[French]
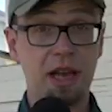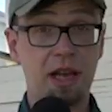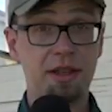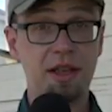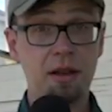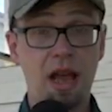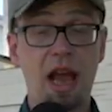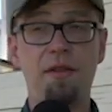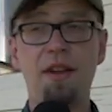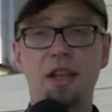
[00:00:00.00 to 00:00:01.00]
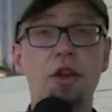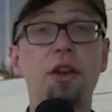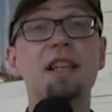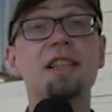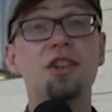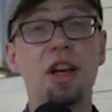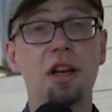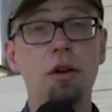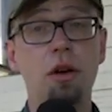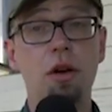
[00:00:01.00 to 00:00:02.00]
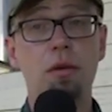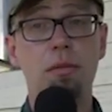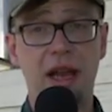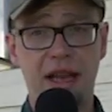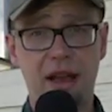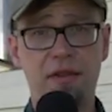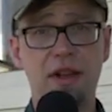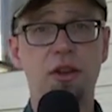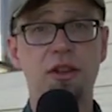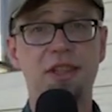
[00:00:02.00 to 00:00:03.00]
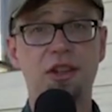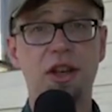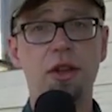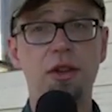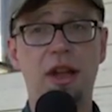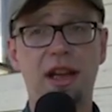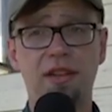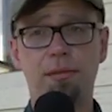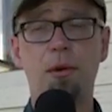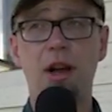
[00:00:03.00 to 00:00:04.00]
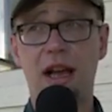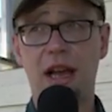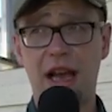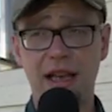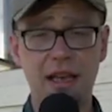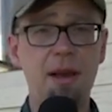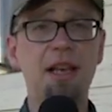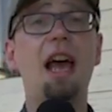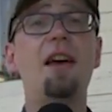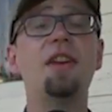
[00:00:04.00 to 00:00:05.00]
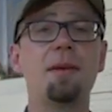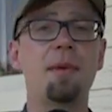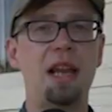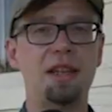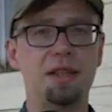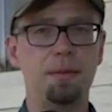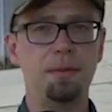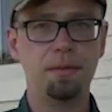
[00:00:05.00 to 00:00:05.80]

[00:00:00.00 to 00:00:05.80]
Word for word: de quarantaine afin d'accueillir ces gens-là et afin que ces gens-là n'arrivent pas à Québec avec des maladies.